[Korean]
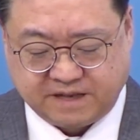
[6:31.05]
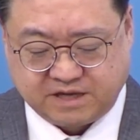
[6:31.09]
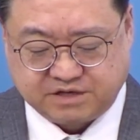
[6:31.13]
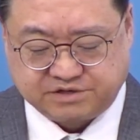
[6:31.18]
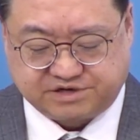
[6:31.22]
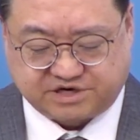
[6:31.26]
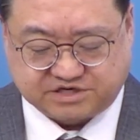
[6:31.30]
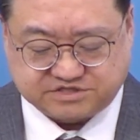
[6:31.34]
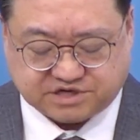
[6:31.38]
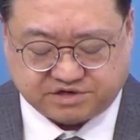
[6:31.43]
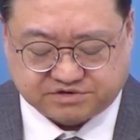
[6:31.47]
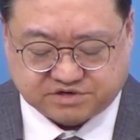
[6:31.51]

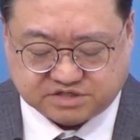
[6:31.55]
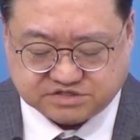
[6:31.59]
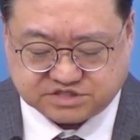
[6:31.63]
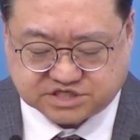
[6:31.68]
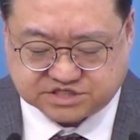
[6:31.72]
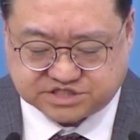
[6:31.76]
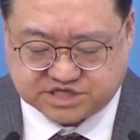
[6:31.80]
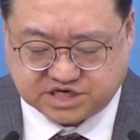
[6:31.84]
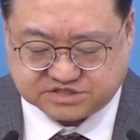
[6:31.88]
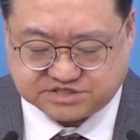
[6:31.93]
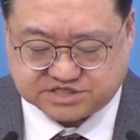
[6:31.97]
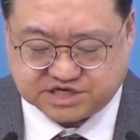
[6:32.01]
그래서 그런지
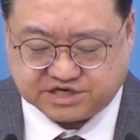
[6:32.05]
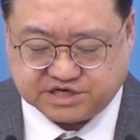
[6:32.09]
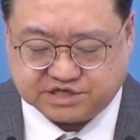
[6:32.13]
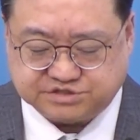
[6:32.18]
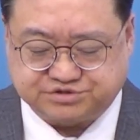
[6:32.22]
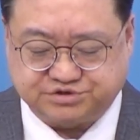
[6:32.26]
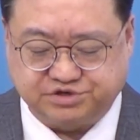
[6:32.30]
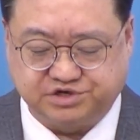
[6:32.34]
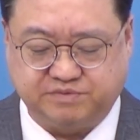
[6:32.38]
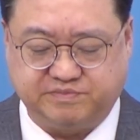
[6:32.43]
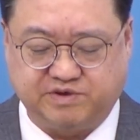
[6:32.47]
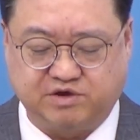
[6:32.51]
실제
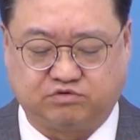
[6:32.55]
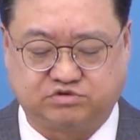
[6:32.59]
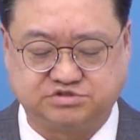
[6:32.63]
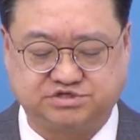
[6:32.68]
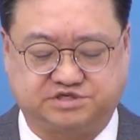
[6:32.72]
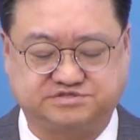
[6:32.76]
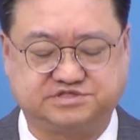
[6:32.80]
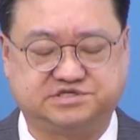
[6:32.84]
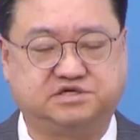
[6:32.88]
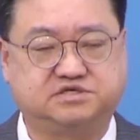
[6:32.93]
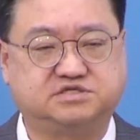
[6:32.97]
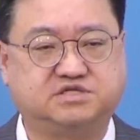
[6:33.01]
예수님이
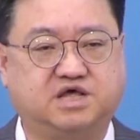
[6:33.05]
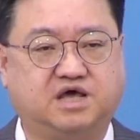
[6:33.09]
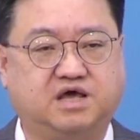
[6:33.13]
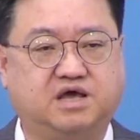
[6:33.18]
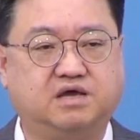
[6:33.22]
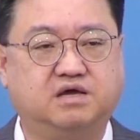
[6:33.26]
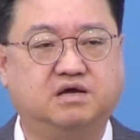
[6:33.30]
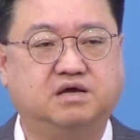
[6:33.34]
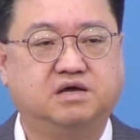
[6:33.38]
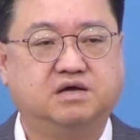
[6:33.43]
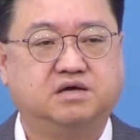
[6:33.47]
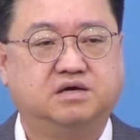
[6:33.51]
오셨을
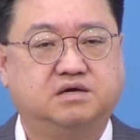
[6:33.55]
때